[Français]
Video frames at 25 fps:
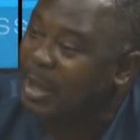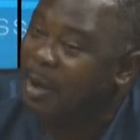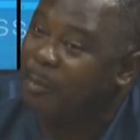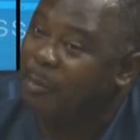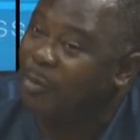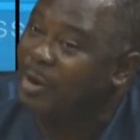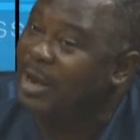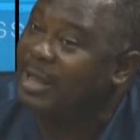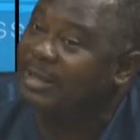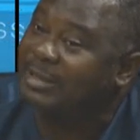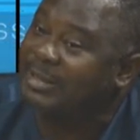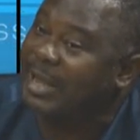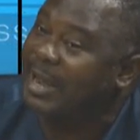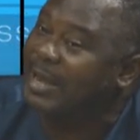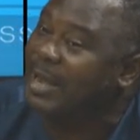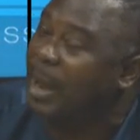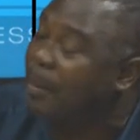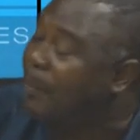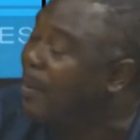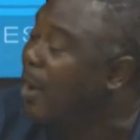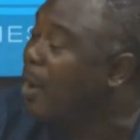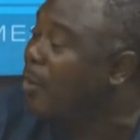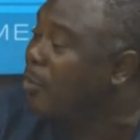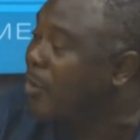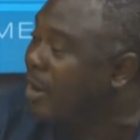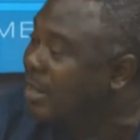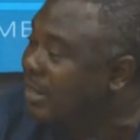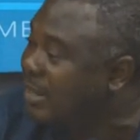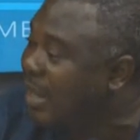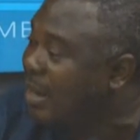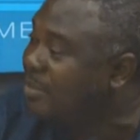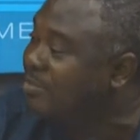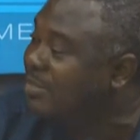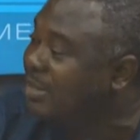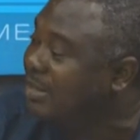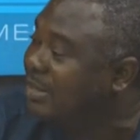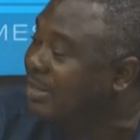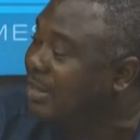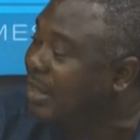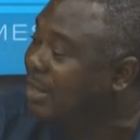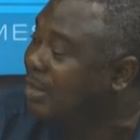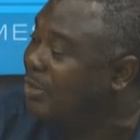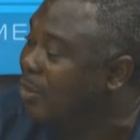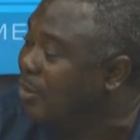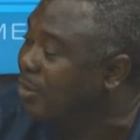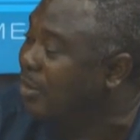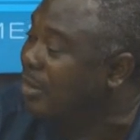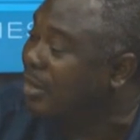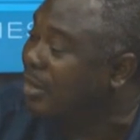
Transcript: Pour l'instant, il n'a pas encore été initié donc